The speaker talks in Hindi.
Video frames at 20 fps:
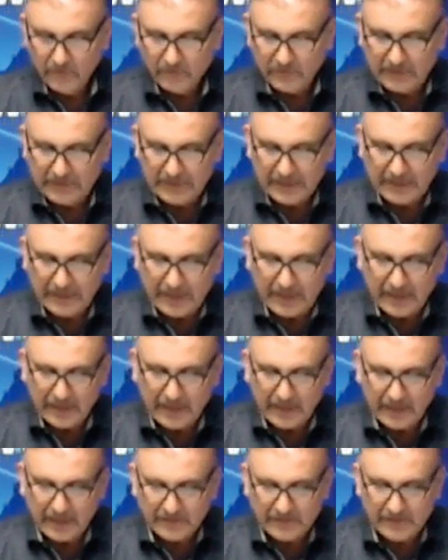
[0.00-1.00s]
वजीर
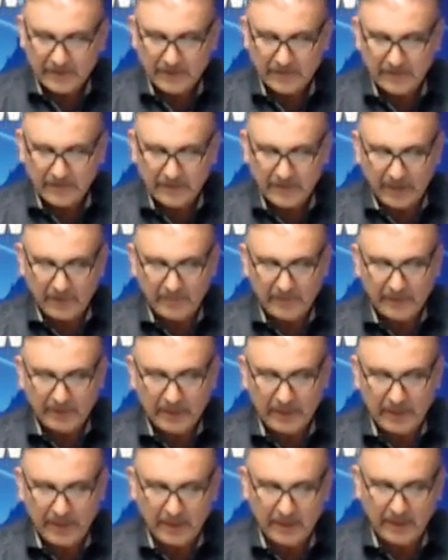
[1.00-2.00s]
दाखिला शेख रशीद अहमद ने
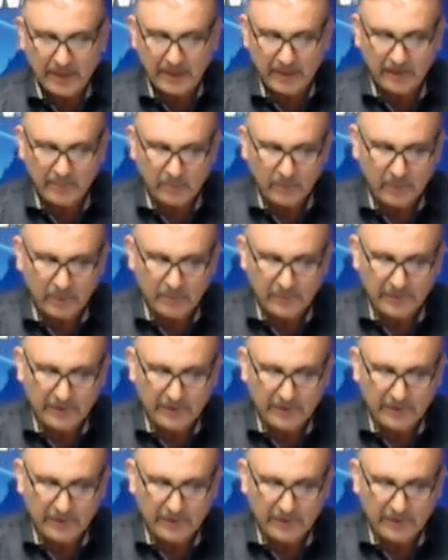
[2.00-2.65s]
कहा है कि मुल्क